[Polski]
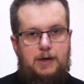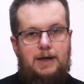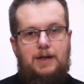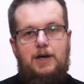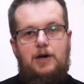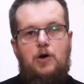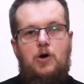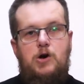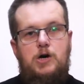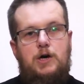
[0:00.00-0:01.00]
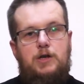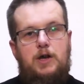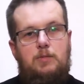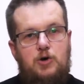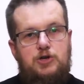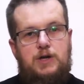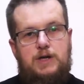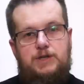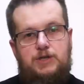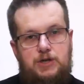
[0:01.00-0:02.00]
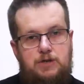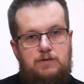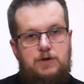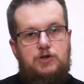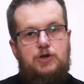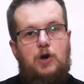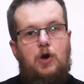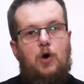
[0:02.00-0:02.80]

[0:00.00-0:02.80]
Dlatego nie może nas dziwić